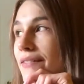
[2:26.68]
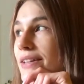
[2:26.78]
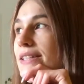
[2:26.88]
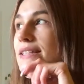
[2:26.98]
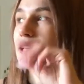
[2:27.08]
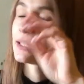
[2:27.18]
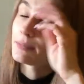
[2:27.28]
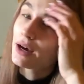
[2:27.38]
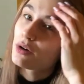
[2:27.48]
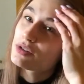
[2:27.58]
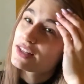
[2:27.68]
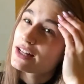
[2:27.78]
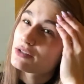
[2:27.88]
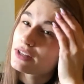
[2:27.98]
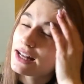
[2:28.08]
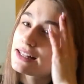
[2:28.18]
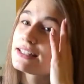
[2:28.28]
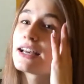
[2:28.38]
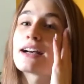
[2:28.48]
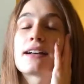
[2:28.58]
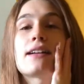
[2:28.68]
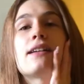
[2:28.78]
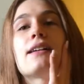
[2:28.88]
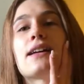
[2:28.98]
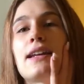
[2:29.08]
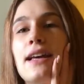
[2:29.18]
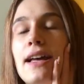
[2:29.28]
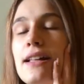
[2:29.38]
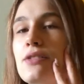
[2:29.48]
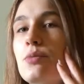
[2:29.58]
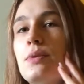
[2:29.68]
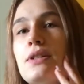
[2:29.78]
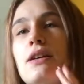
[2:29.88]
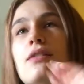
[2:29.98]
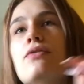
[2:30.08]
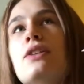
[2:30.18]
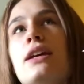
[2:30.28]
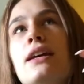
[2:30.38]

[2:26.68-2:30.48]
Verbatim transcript: was jetzt, sage ich mal, Haushalt oder Alltag äh, generell so betrifft,